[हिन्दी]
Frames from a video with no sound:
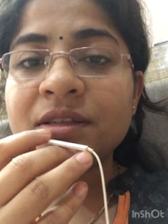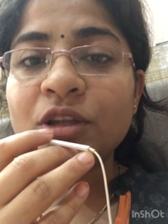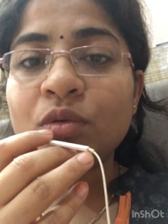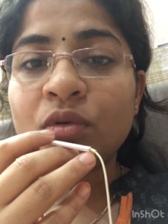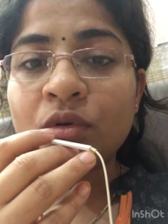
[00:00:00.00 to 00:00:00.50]

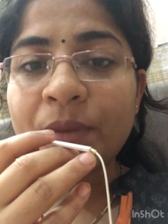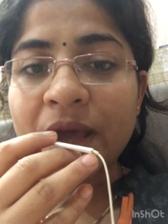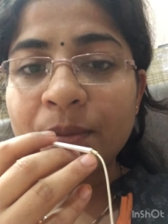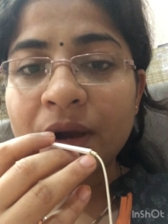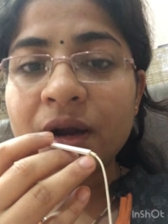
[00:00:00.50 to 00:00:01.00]
से दोनों
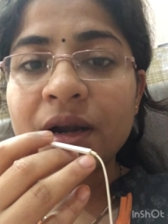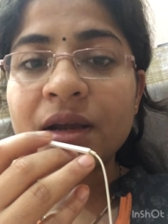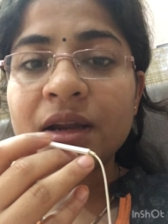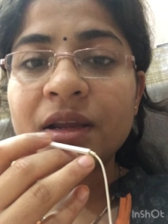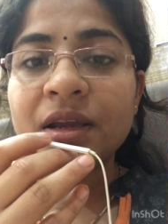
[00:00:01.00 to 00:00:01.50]
पैर पकड़
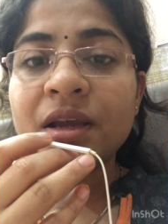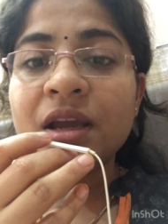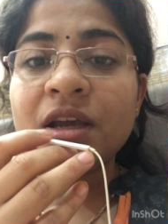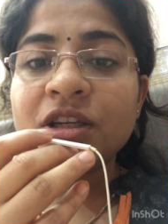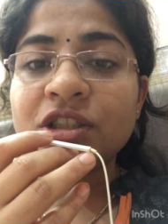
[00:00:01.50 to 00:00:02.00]
करके
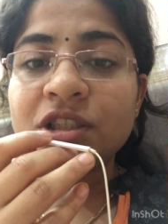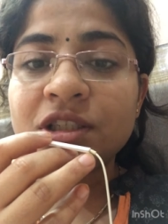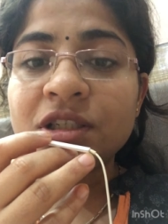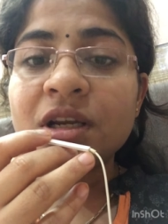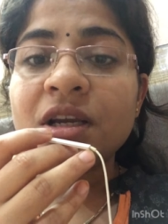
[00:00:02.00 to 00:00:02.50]

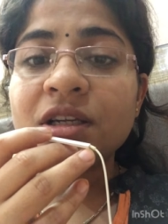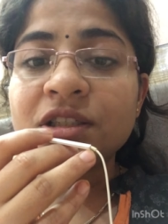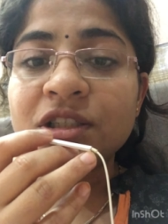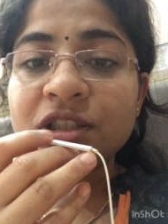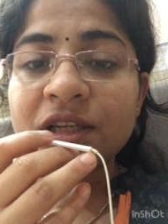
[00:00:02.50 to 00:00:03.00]

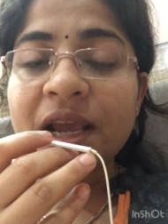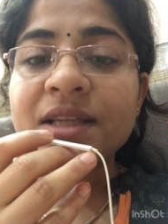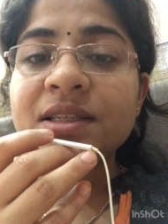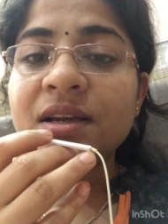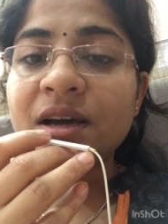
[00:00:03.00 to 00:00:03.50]

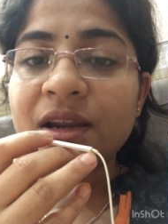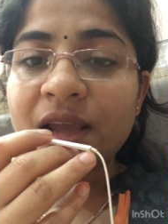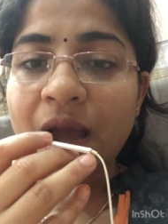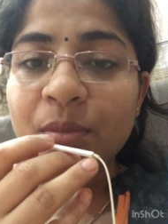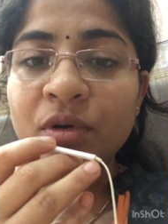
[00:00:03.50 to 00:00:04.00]
ऐसे
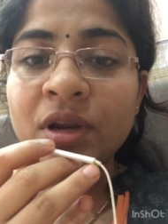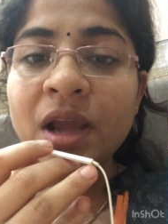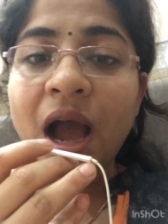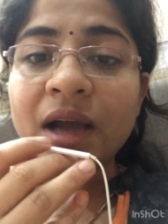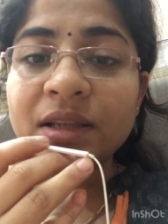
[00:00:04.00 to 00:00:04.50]
करके आप
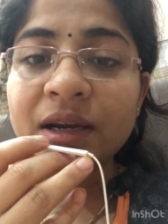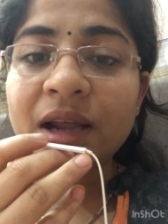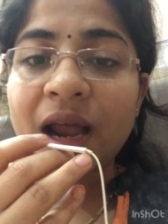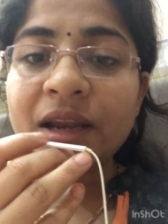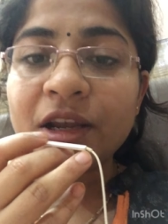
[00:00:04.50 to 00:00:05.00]
उन्हें आदत
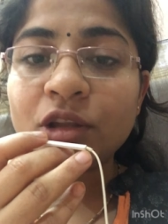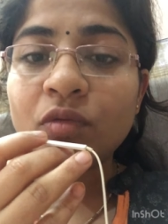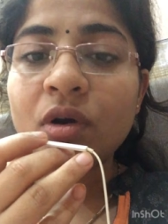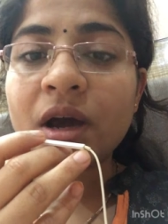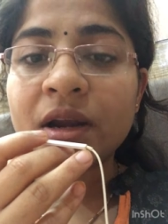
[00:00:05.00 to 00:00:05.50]
डालिए तो
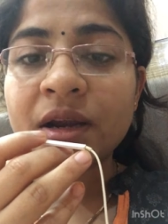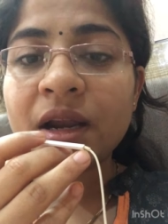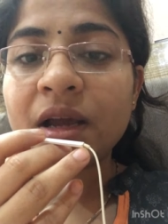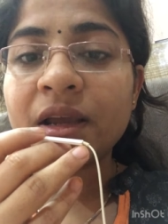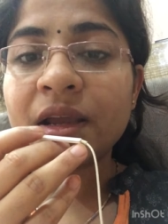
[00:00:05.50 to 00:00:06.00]
वो करने
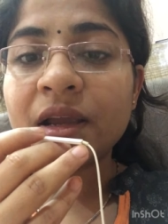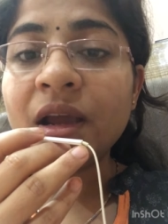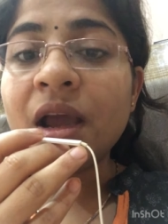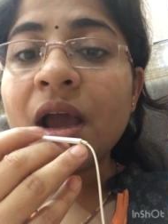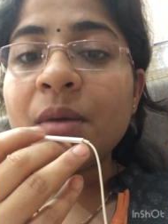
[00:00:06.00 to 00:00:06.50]
लगेंगे
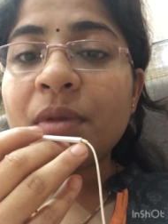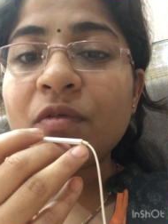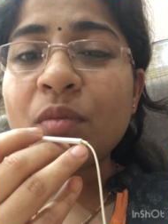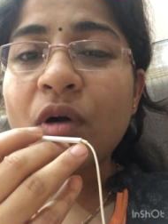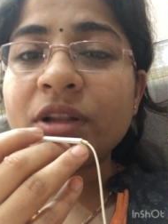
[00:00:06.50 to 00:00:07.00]
पर
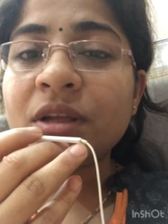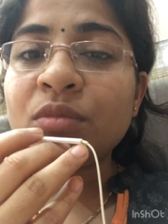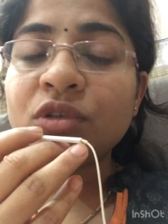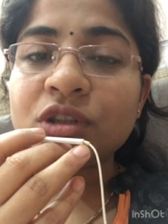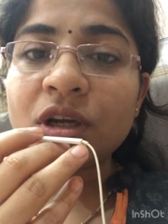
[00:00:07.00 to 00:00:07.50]
वो बहुत ही
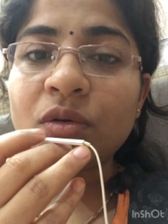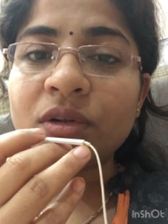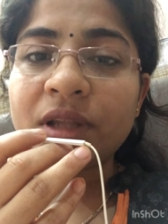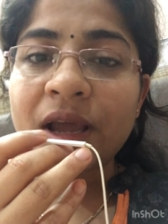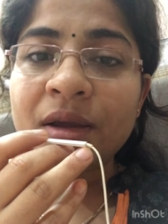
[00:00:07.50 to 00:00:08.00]
मुश्किल
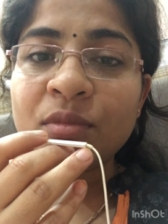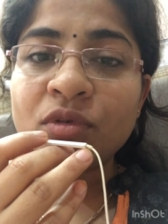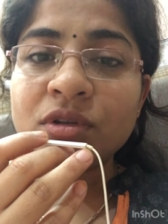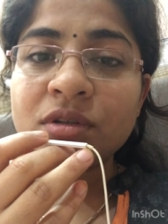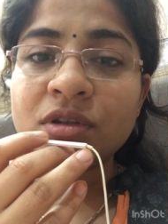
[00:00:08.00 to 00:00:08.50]
होता है
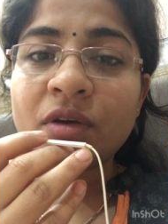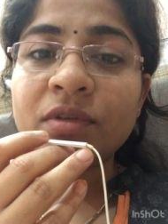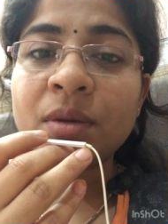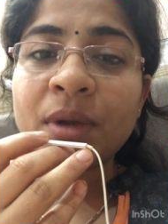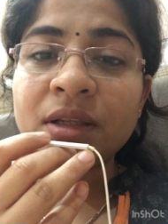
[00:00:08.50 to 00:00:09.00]
मोस्ट ऑफ़
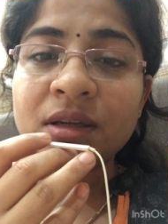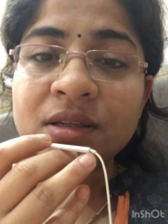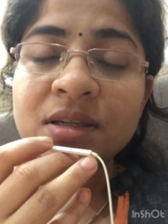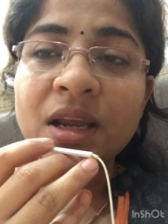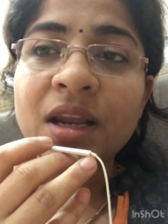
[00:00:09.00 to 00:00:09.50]
द
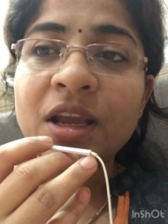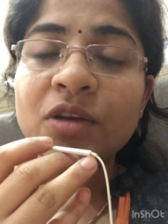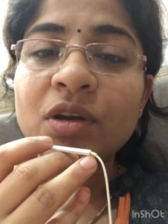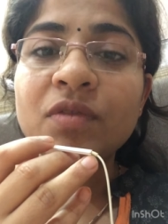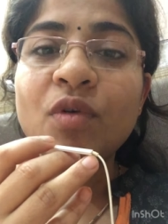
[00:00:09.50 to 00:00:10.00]
मदर्स के लिए
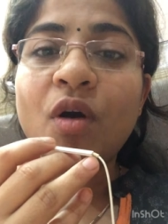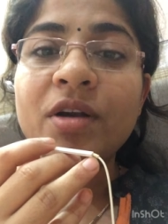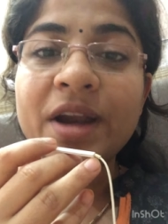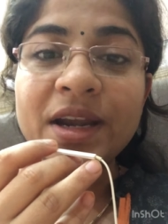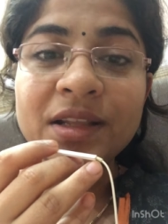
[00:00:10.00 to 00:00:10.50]
क्योंकि वो
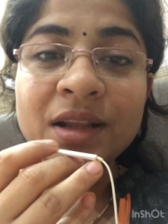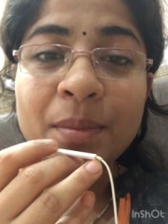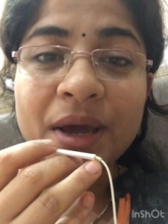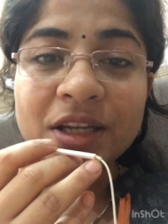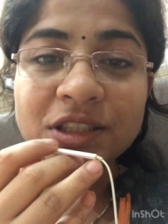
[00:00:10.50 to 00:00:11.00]
ऑलरेडी इतना
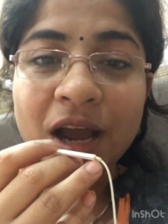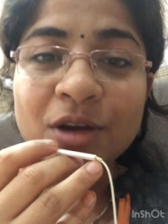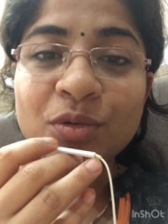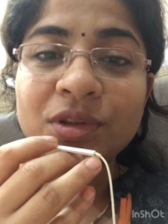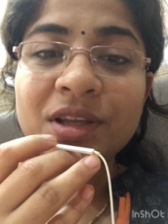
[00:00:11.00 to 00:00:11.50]

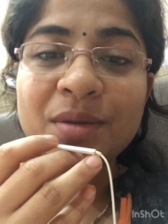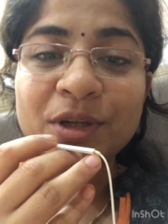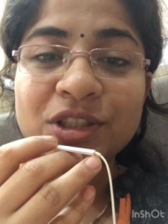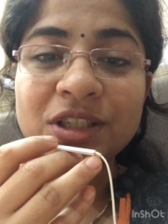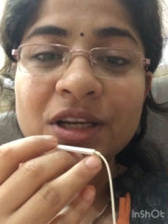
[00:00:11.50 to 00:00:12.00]
परेशान होती हैं
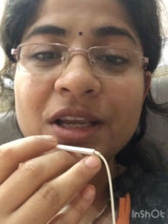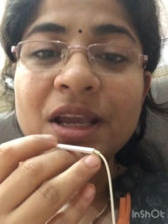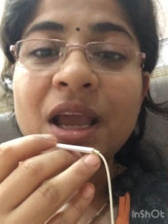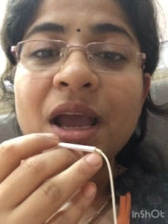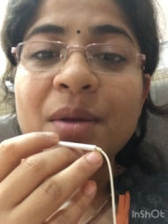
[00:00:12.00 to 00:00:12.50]
बच्चे
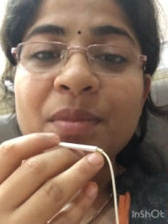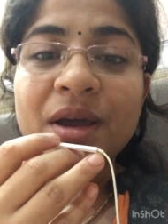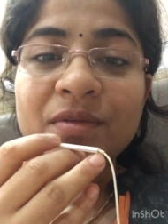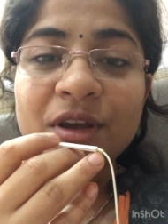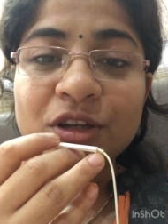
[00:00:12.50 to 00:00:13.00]
की
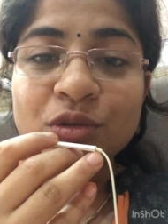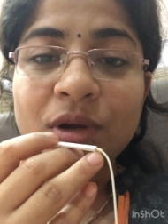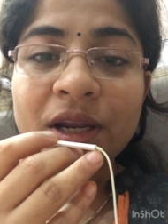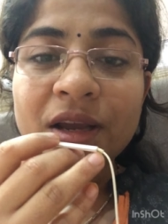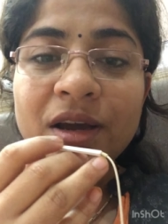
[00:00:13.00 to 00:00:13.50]
परवरिश को
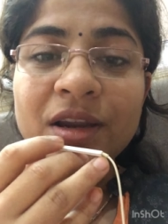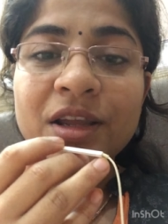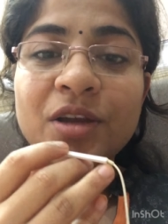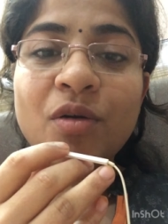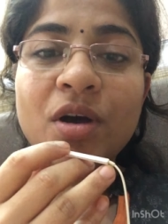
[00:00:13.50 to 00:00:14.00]
लेकर
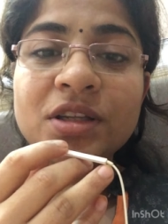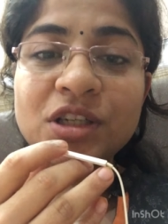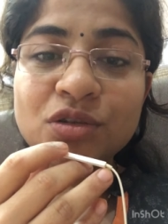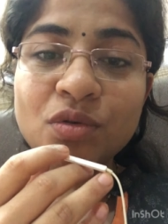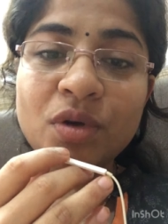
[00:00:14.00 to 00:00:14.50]
के और
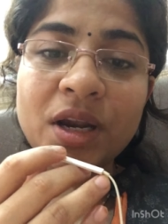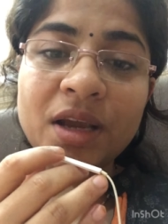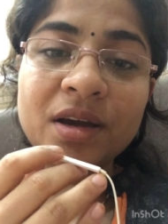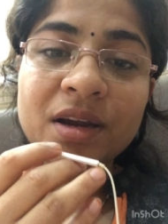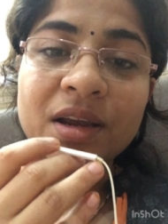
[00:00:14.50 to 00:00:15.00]
चीज़ों को
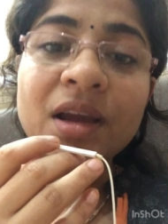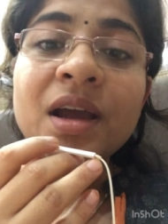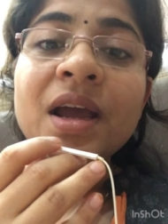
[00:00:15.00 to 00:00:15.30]
लेकर के